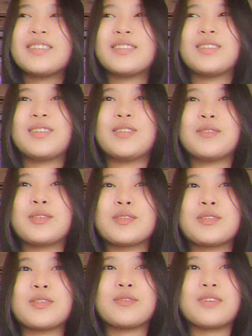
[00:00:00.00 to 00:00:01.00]
You know,
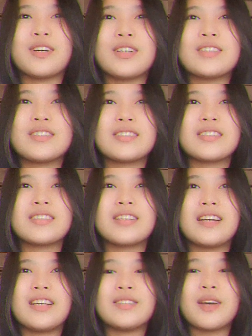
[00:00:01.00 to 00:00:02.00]
most of us,
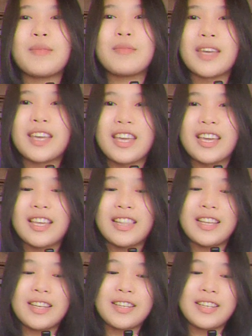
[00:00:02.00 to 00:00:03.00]
ano kami,
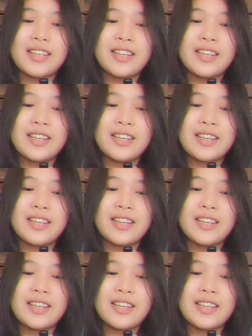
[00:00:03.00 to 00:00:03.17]
like,